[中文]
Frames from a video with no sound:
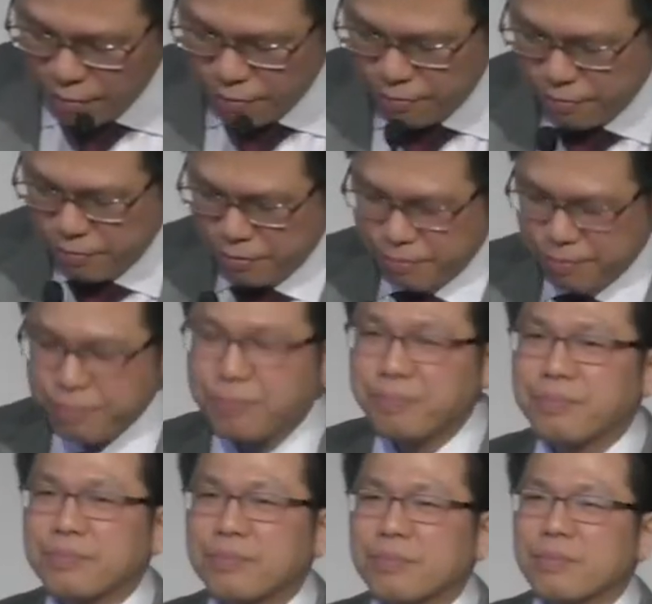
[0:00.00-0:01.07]
多可怕的
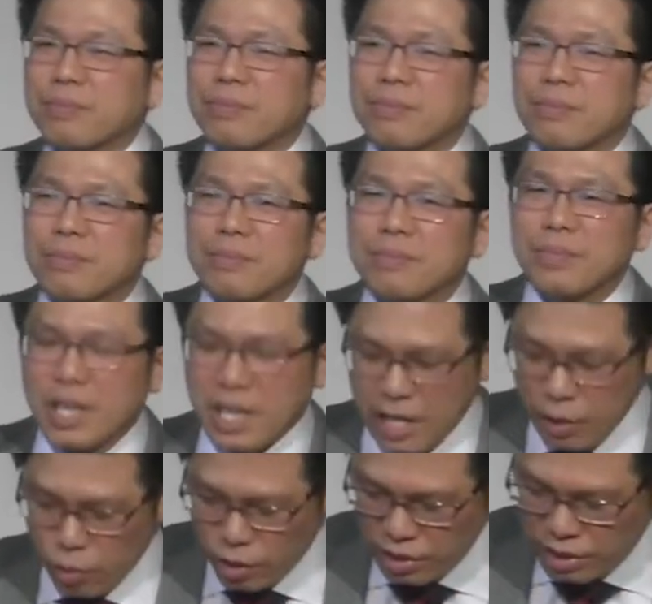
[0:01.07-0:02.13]
经历，让他
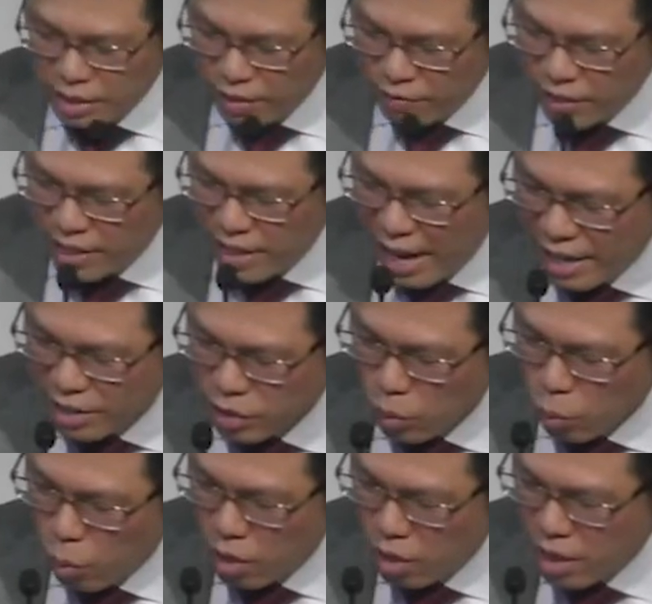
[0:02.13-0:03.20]
生命受了
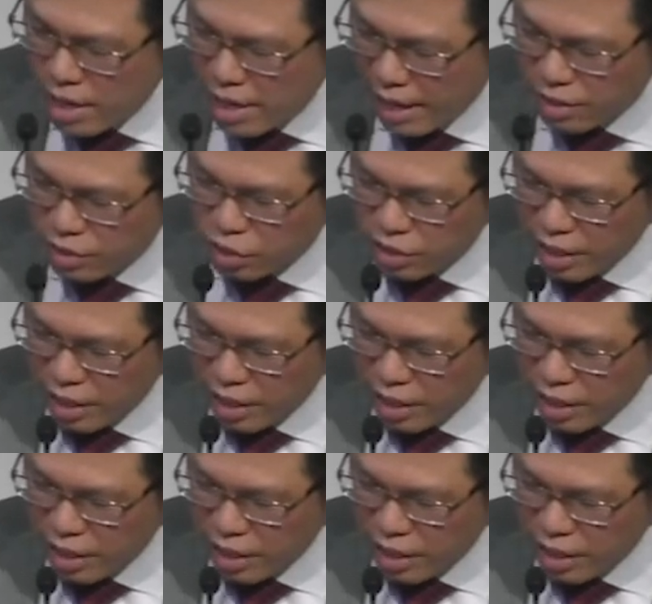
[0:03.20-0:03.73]
威胁。